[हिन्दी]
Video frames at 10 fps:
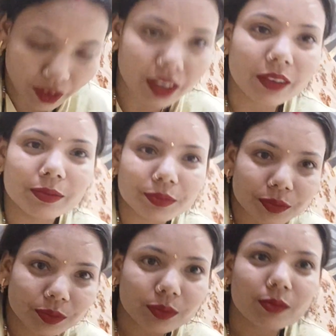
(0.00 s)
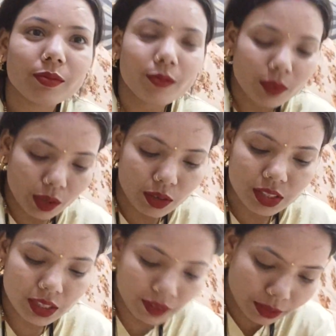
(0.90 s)
और
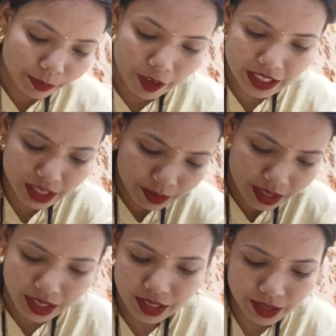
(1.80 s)
उसके बाद वैसे भी